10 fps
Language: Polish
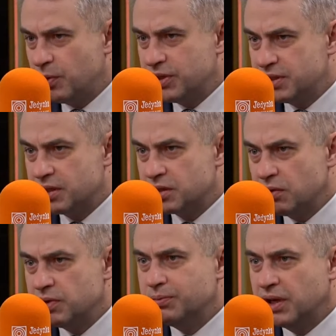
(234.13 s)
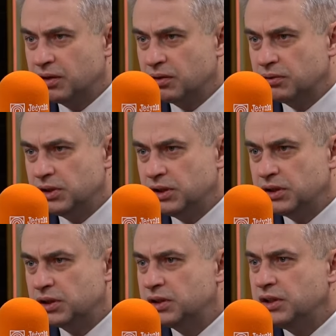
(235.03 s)
w polityce są i będą i
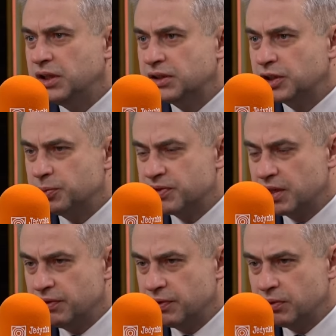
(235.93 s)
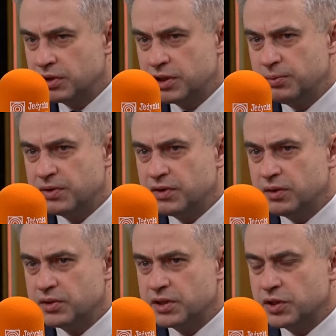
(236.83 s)
ich nie jesteśmy w stanie wyłączyć. I bez
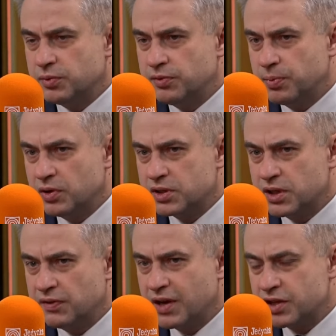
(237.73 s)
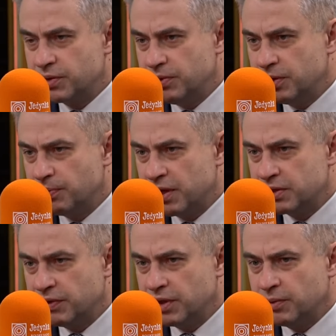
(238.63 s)
względu, czy jesteśmy w Polsce, w każdym innym
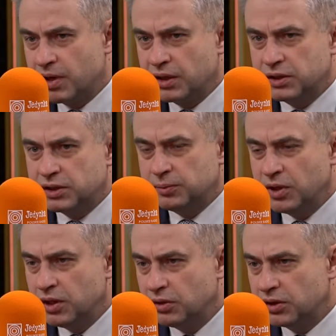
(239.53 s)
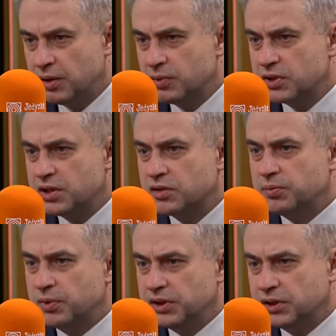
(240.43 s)
państwie demokratycznym, to te emocje
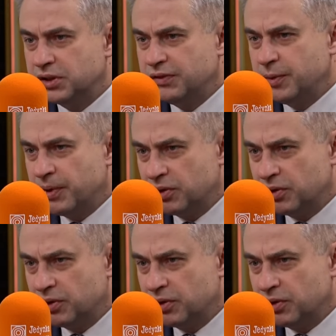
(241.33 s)
są w polityce. Wie